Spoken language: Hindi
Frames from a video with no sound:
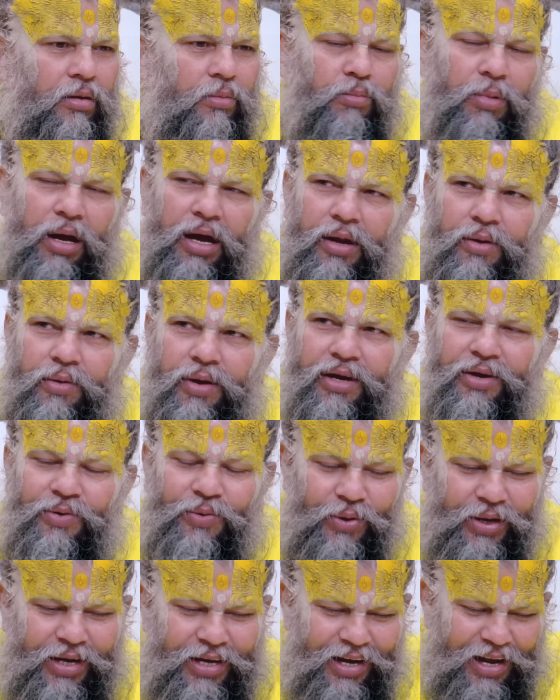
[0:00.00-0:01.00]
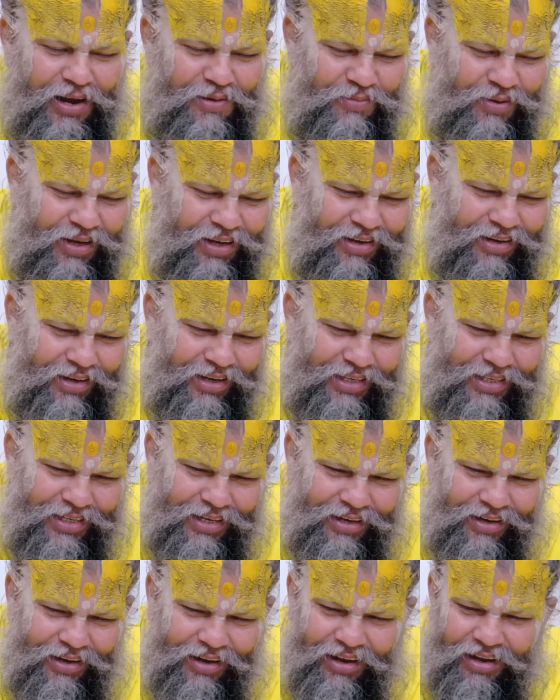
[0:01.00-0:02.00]
बार बार कोई काम कर रहे
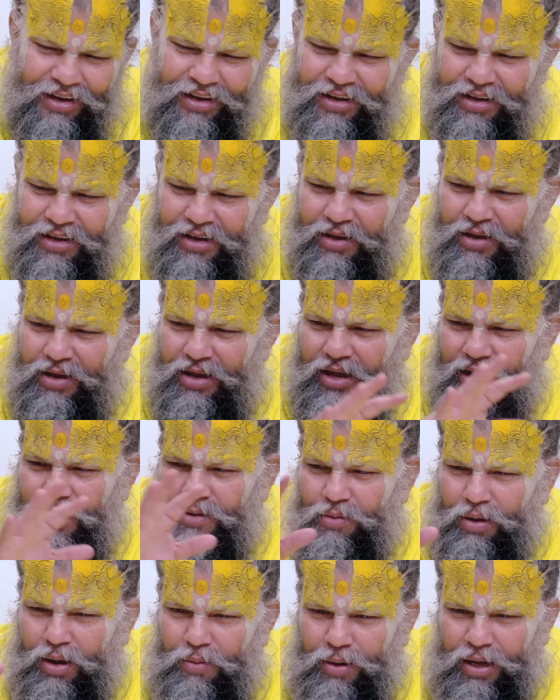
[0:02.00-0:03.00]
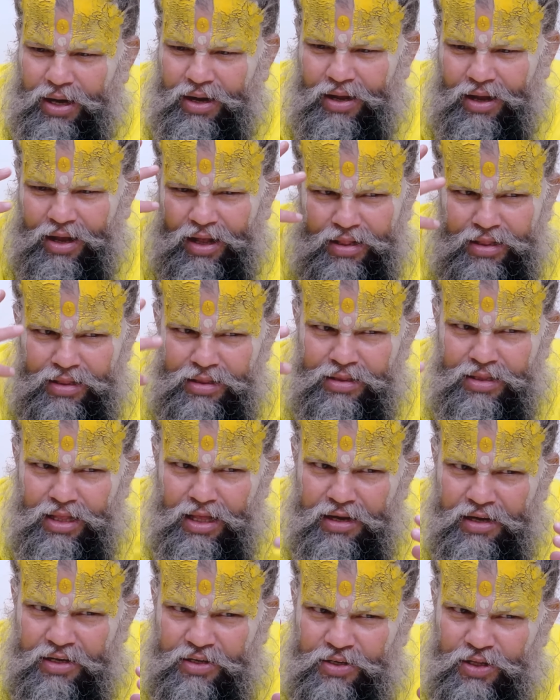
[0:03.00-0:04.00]
चल रहा है हमारा
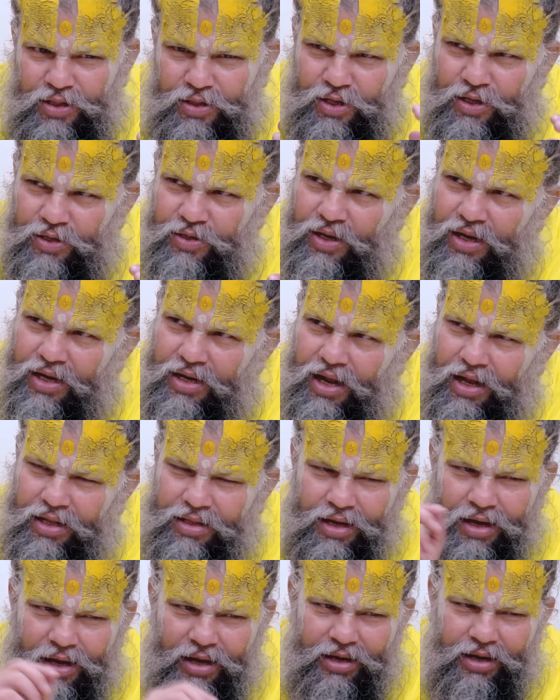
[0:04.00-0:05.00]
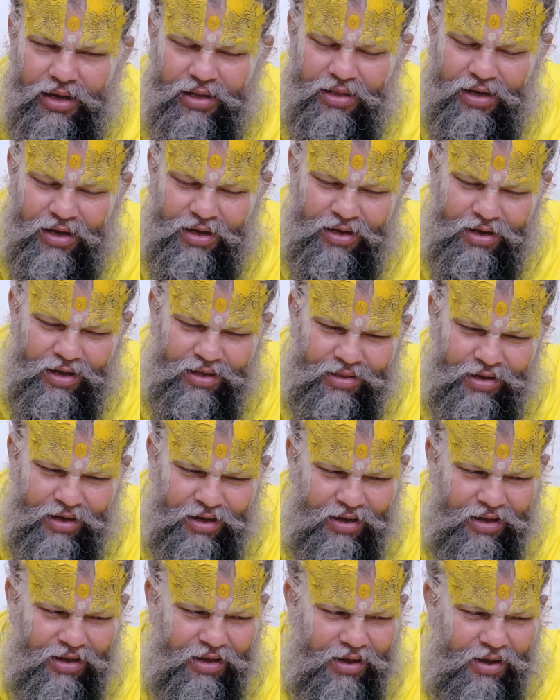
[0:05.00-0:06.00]
आंतरिक चिंतन चल राधा राधा राधा
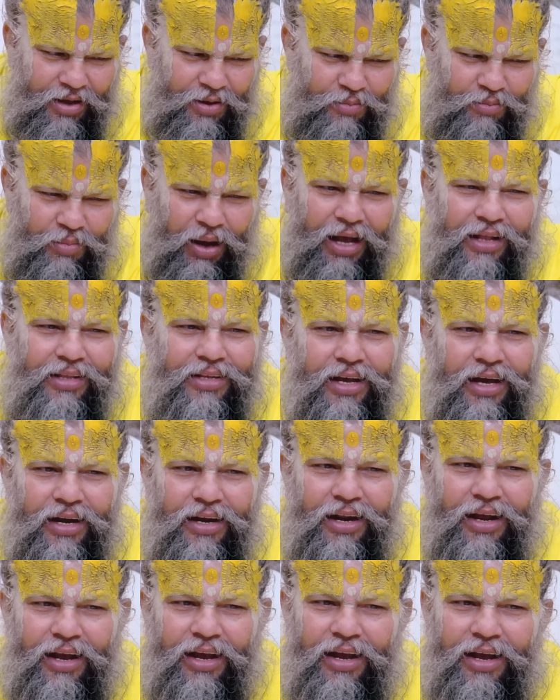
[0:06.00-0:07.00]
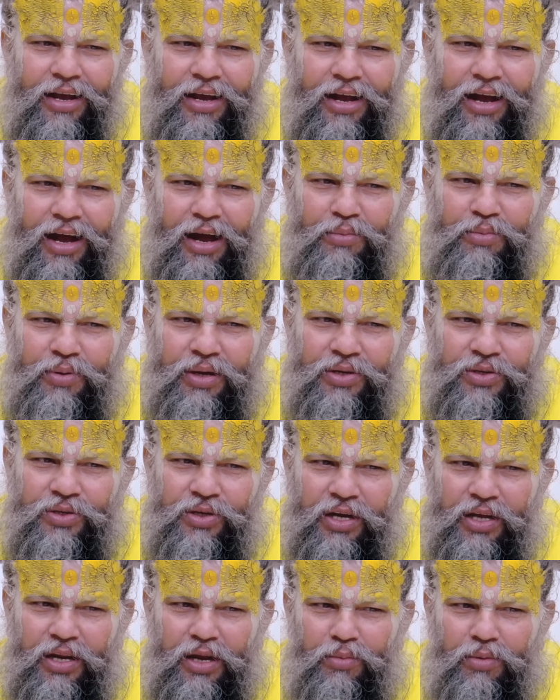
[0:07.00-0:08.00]
बात कर रहे हैं आपके
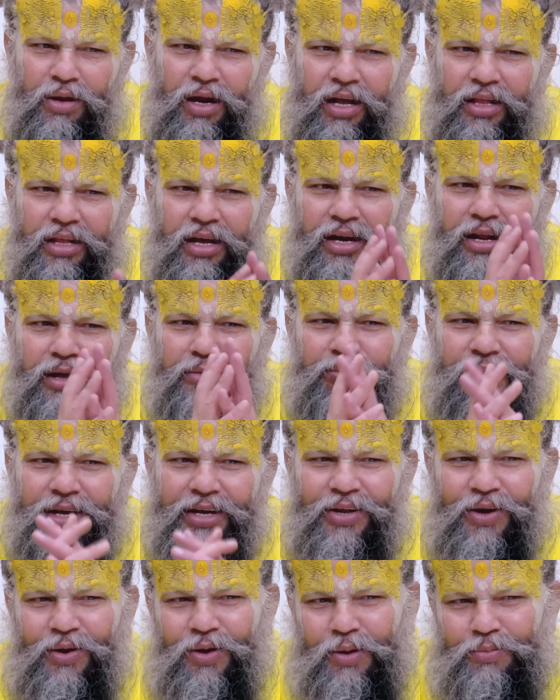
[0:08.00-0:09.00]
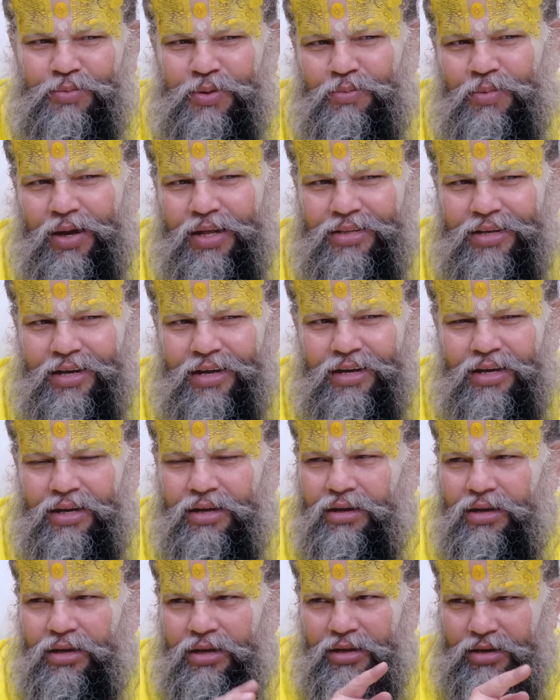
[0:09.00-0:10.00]
चेहरे में राधा नाम देख रहे हैं आपसे बात कर रहे
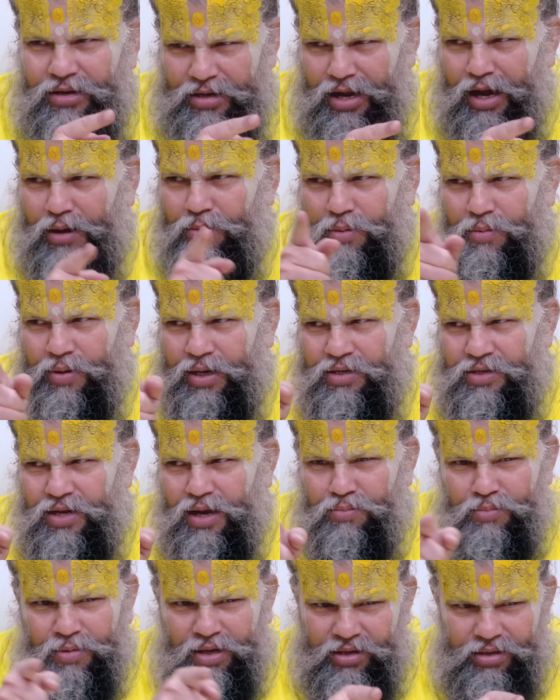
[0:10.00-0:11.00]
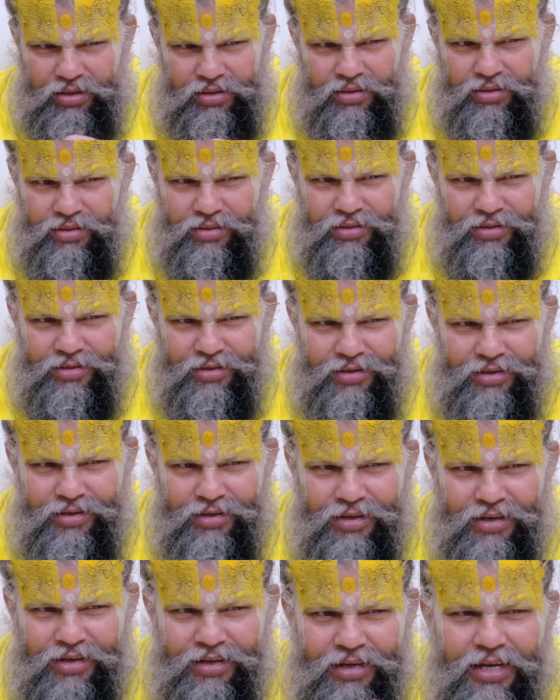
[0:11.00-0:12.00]
हैं नाम हमारे सामने है
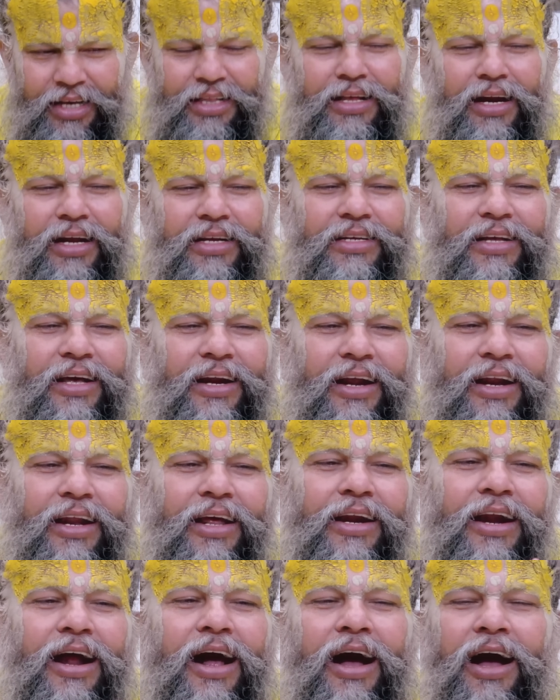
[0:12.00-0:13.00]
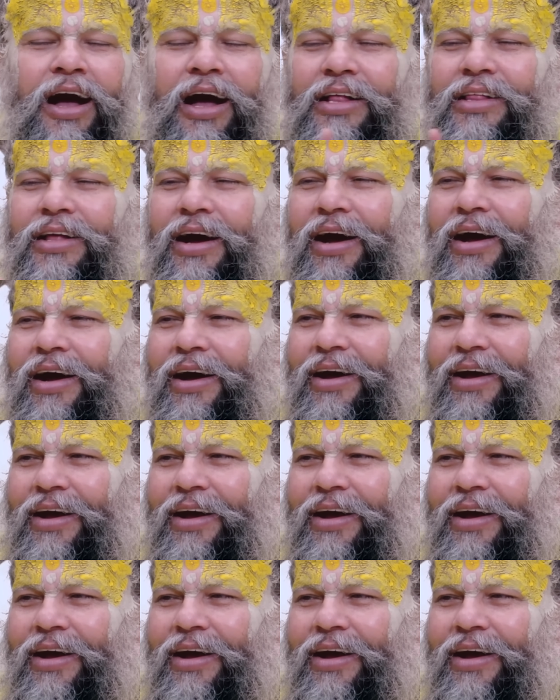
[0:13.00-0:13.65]
कितना सरल है राधा